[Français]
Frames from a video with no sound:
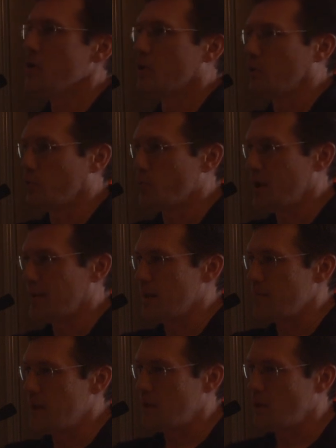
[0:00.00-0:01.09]
que toi, tu
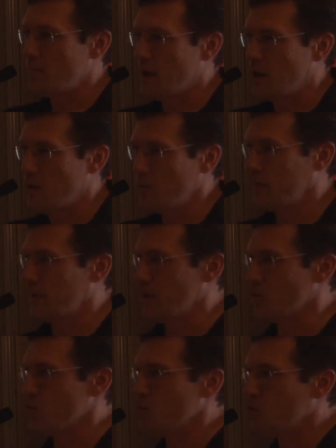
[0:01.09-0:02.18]
amènes le ballon, tu es
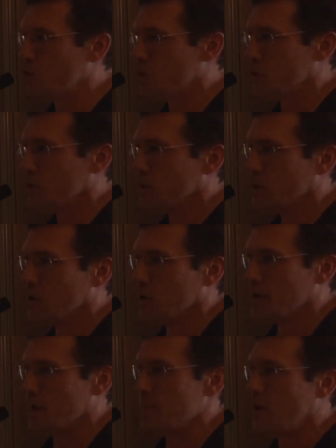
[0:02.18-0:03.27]
rouge,
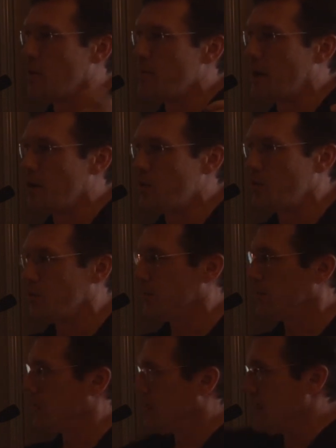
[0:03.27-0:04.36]
tu amènes le ballon
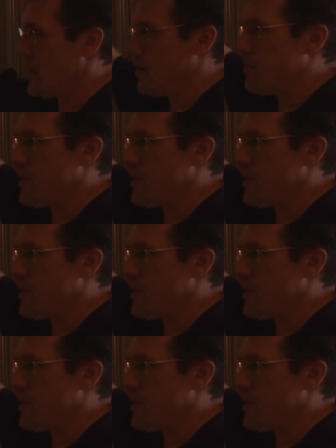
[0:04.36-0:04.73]
dans le